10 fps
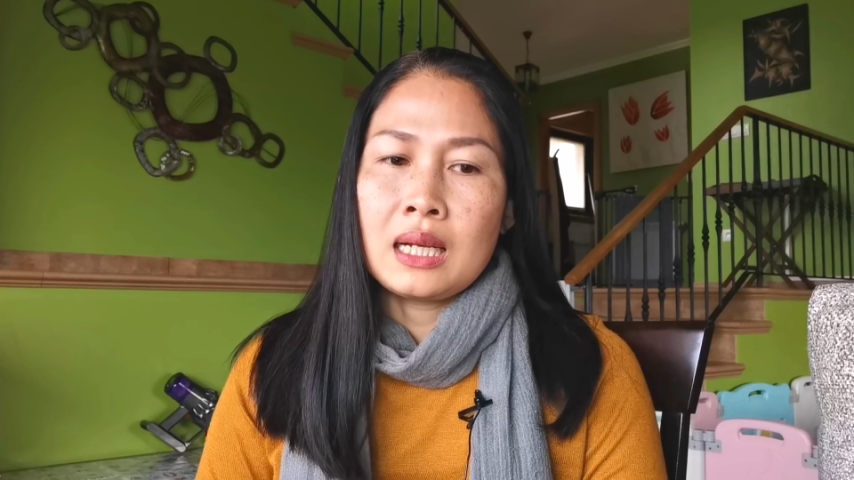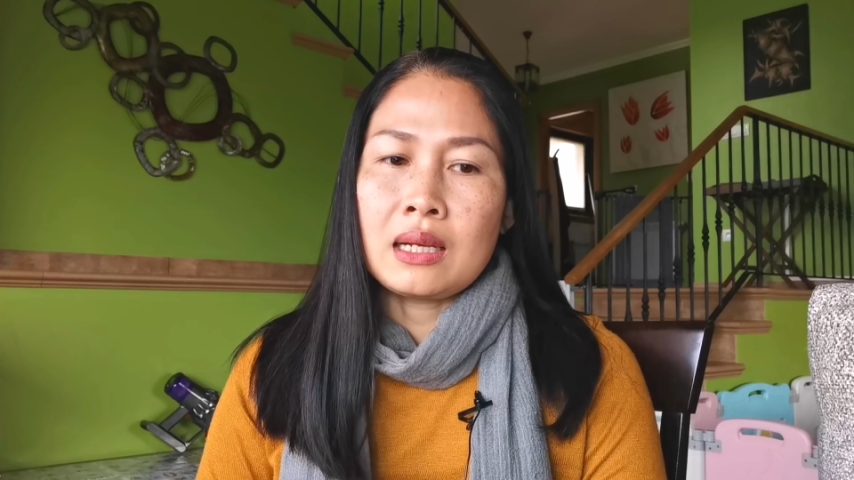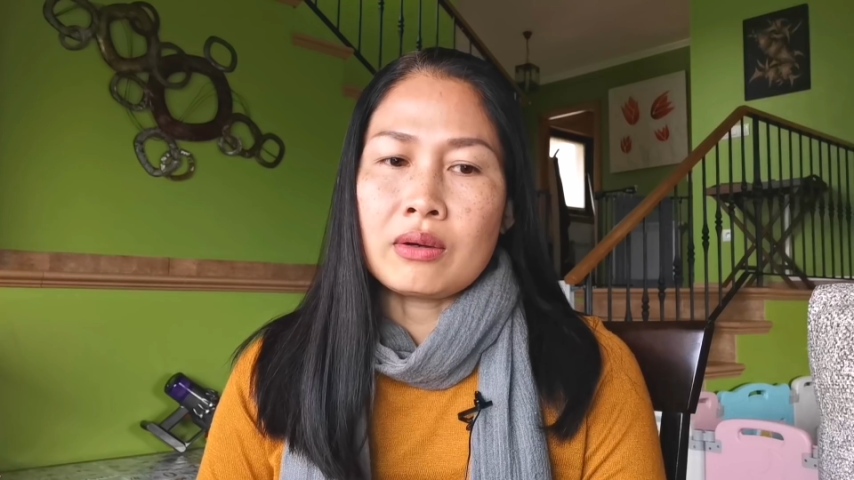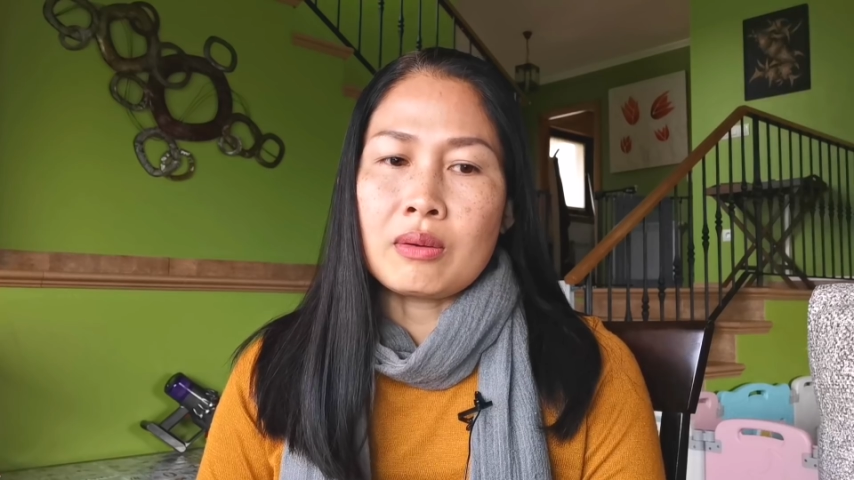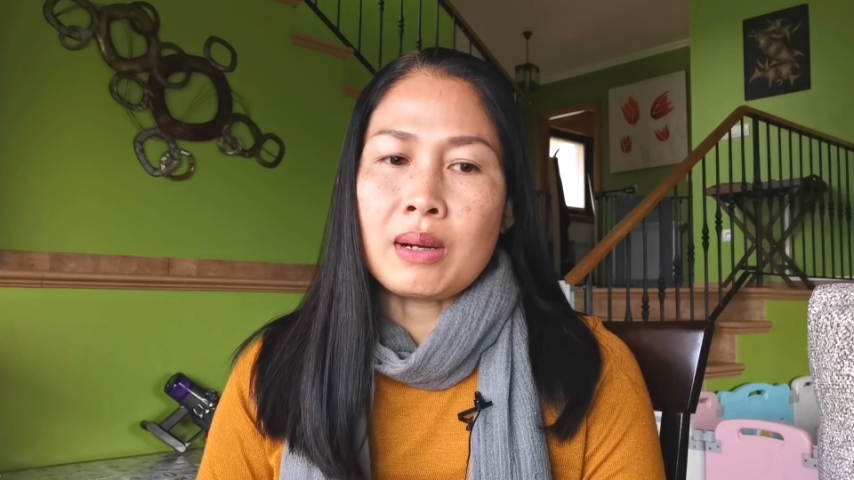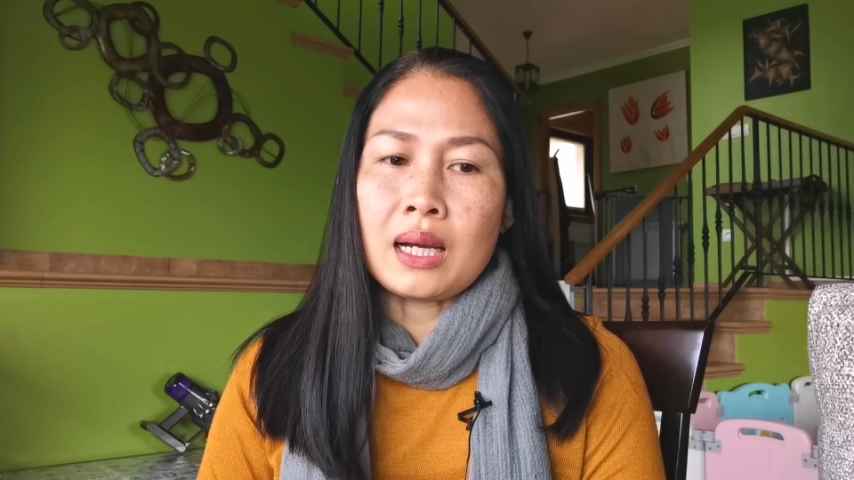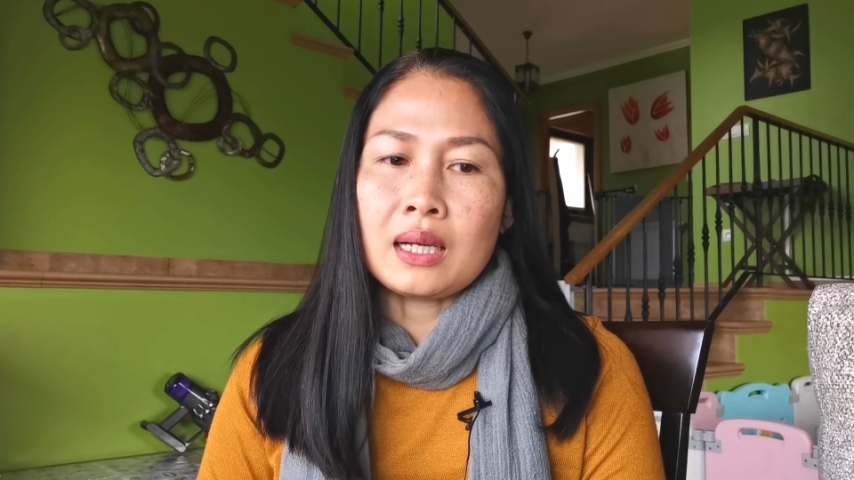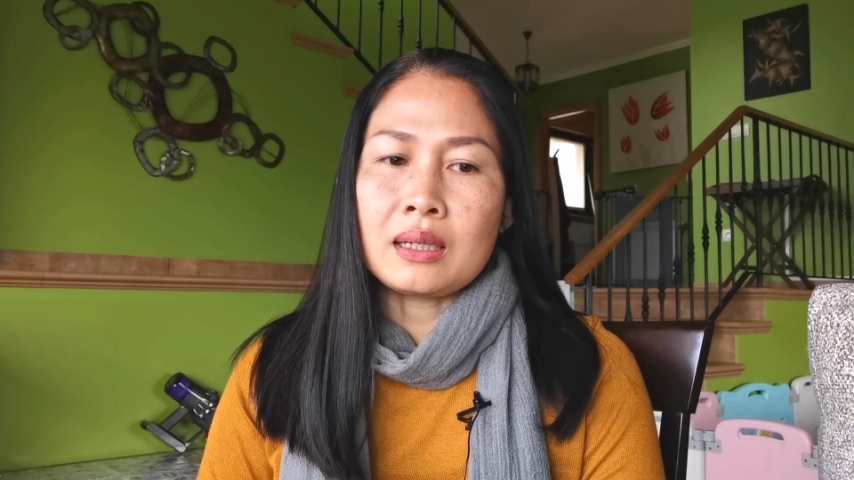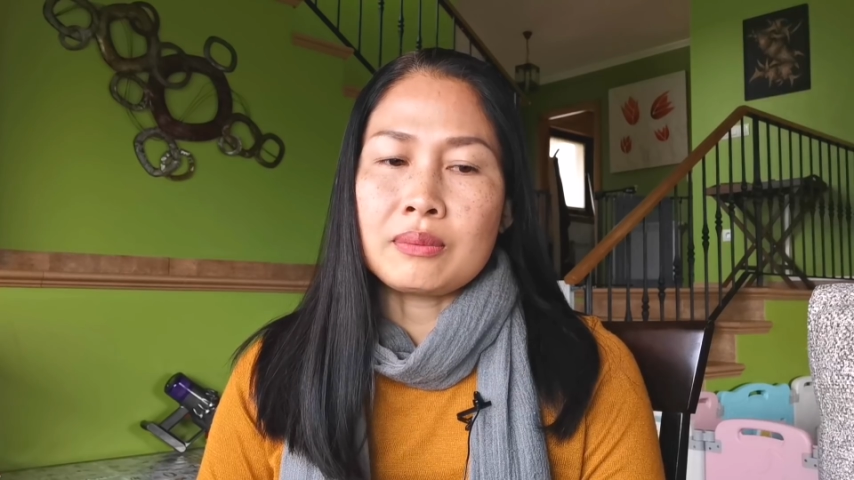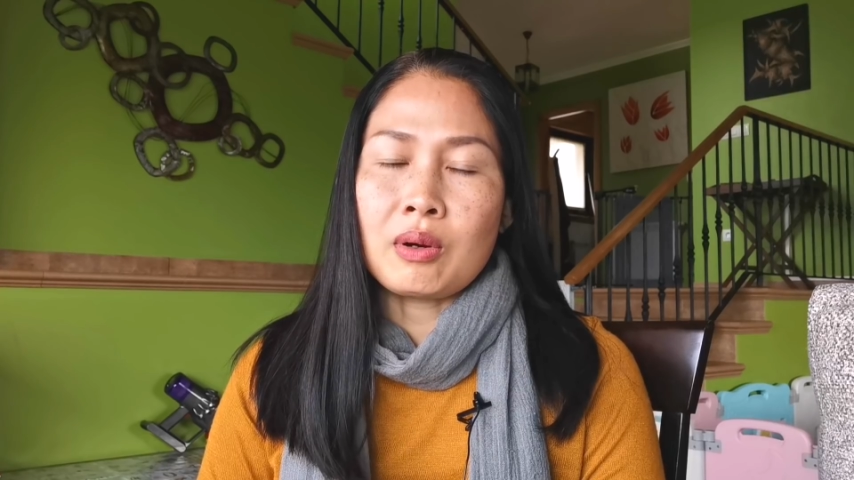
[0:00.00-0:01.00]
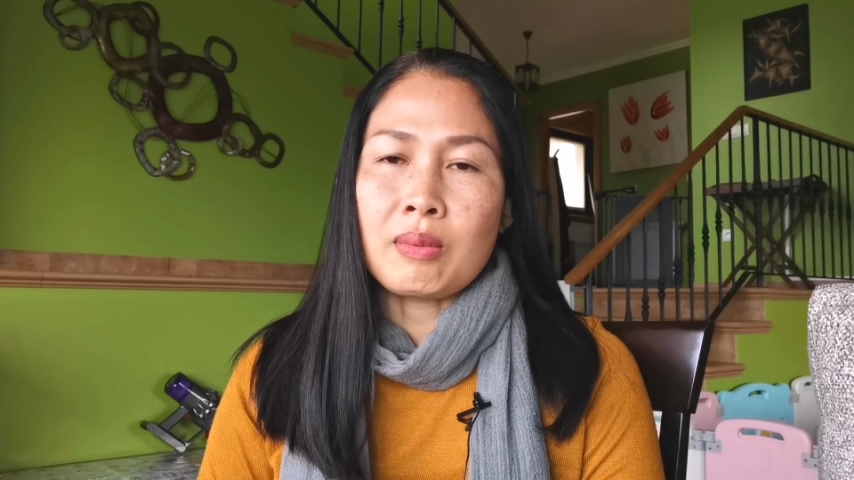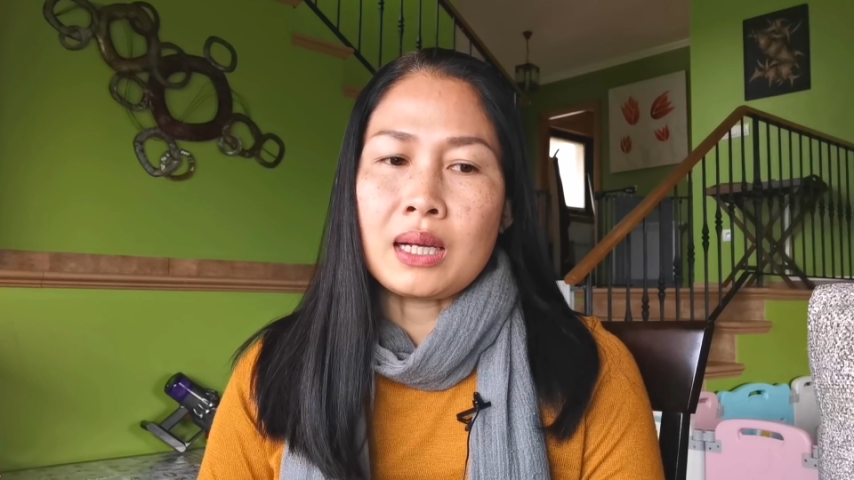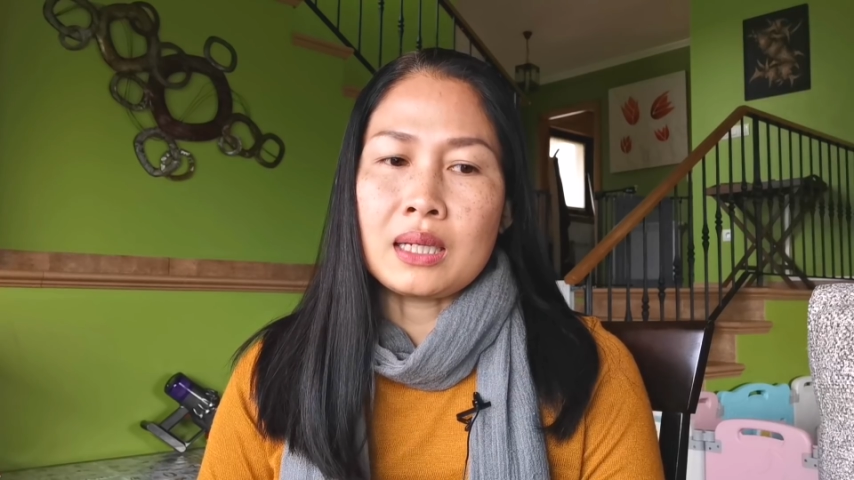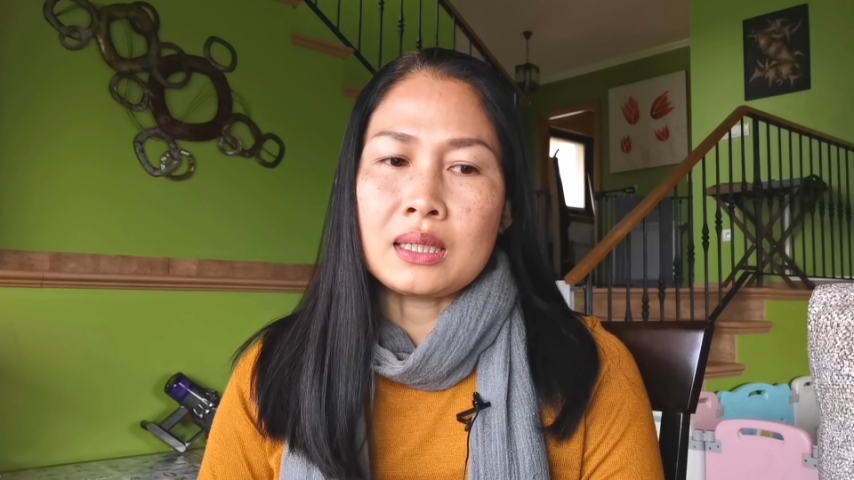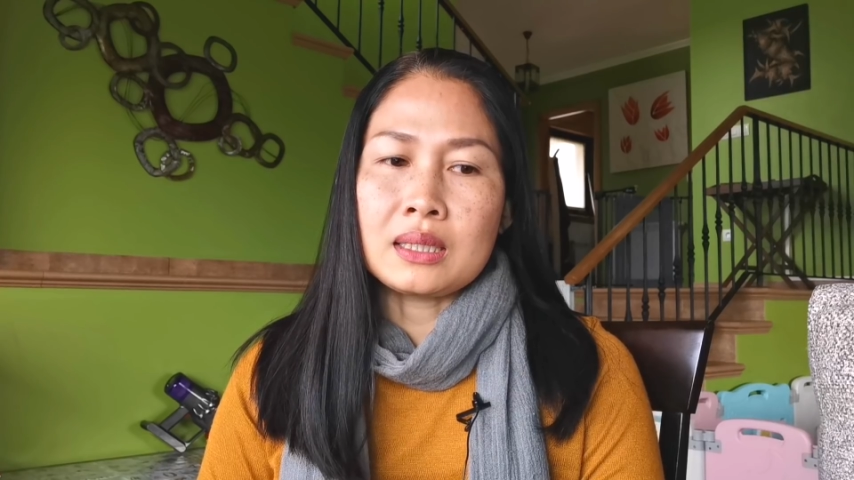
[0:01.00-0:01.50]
แล้วก็มาพอมา